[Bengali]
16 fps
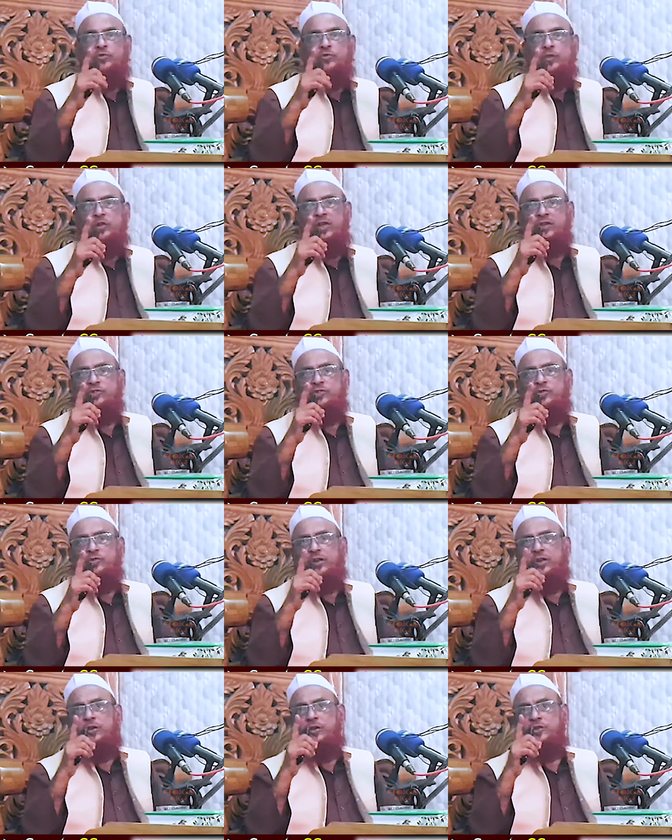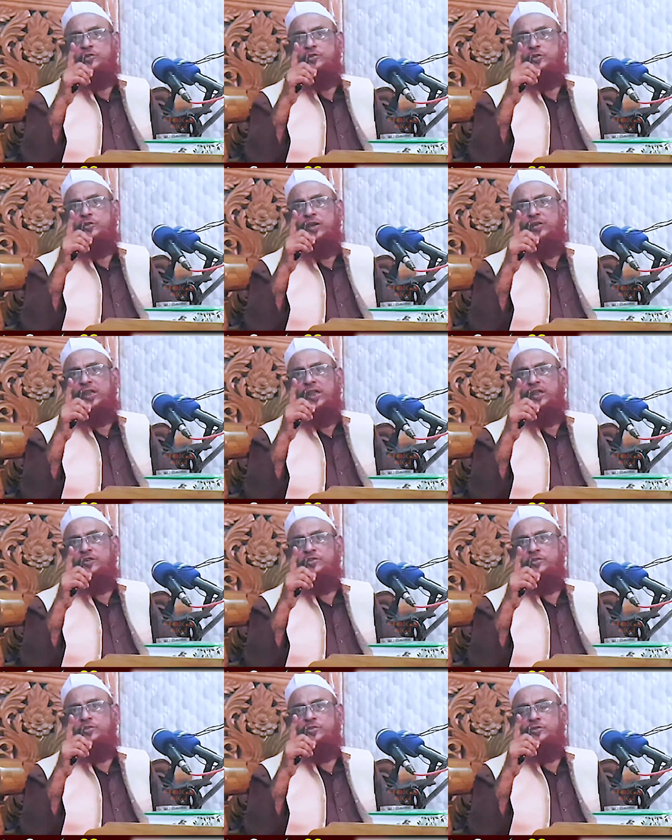মুসল্লির শরীর
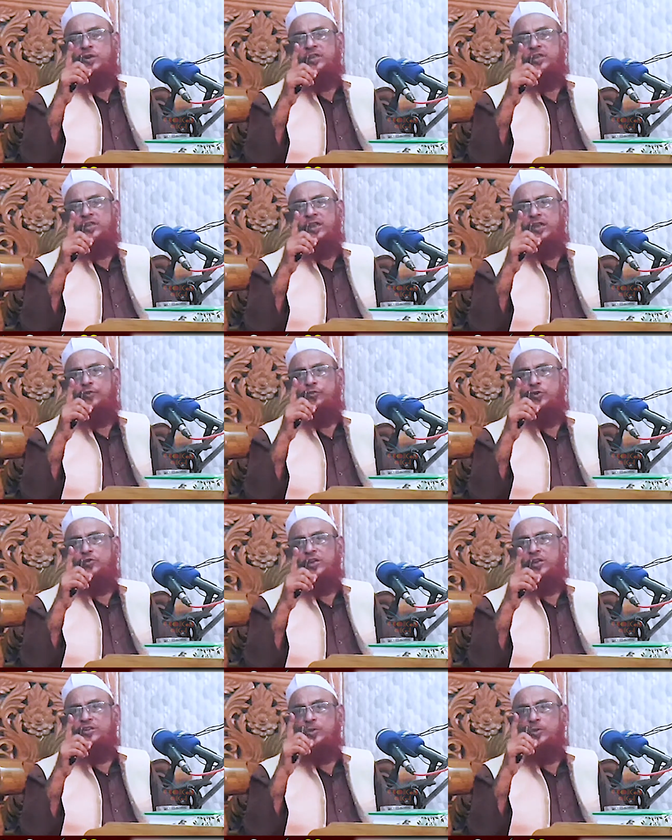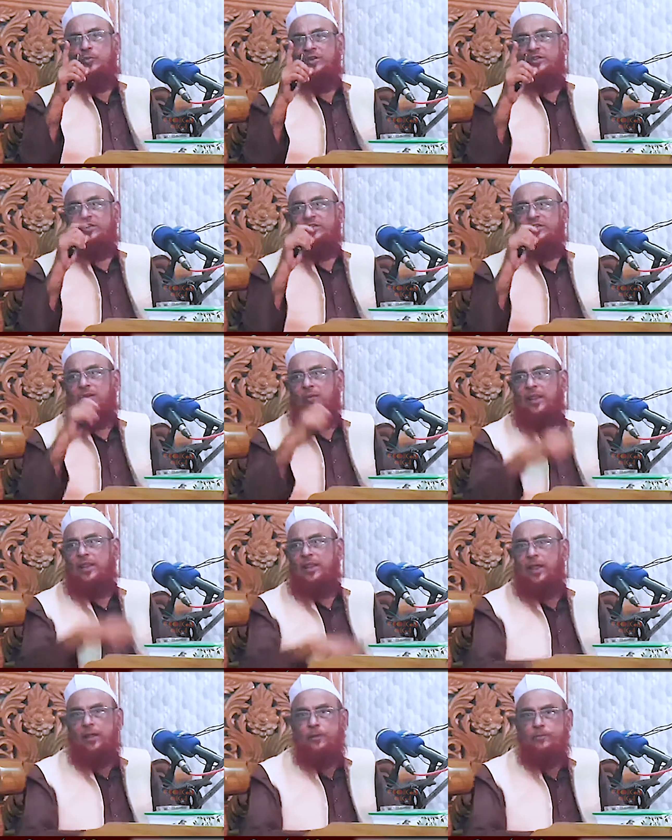শয়তানের শয়তানে ফজরের সময় তিনটা
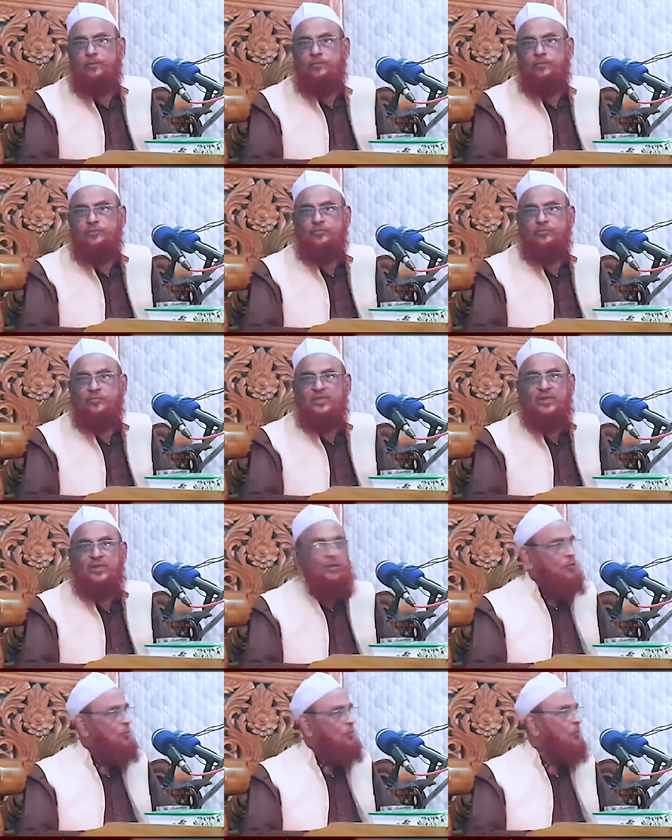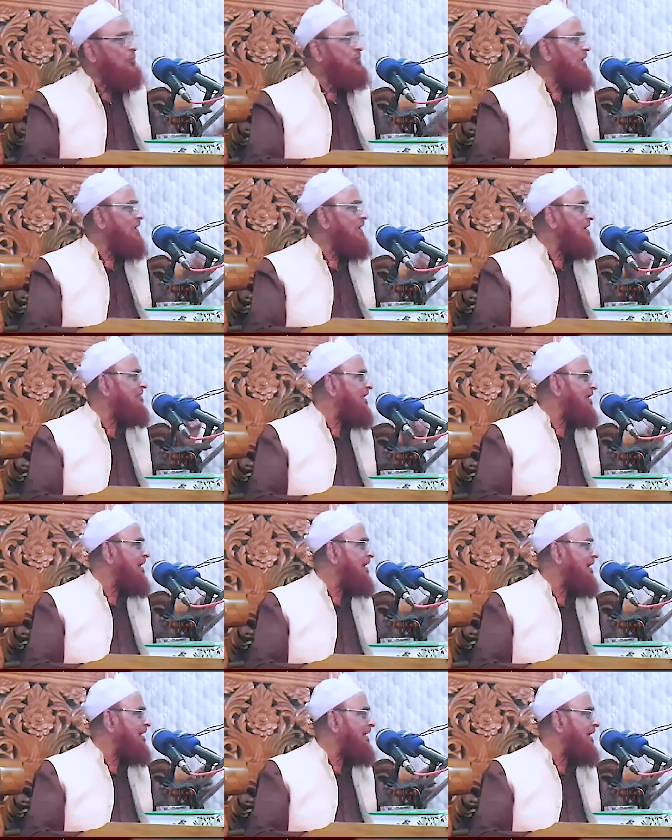বান দেয় ঘুম থেকে
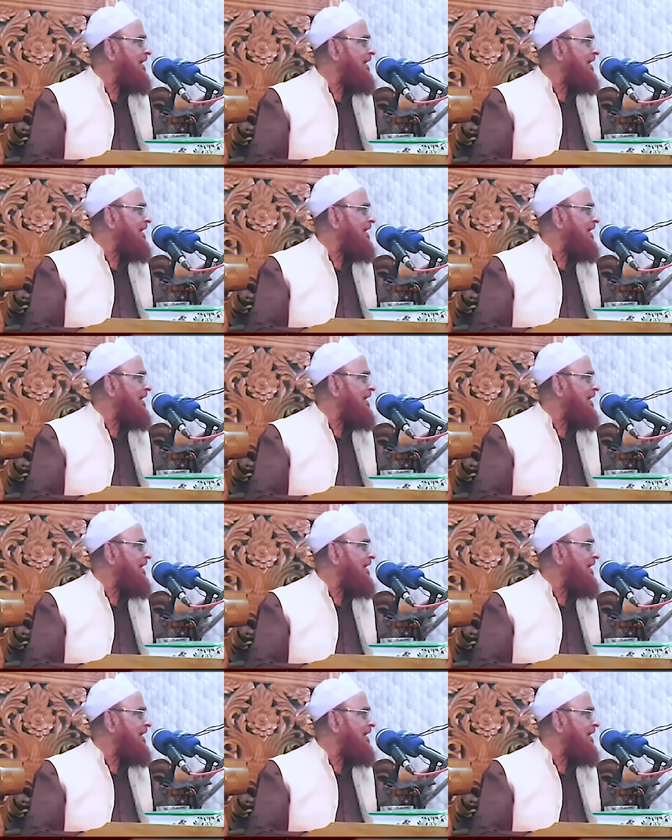জাগিয়ে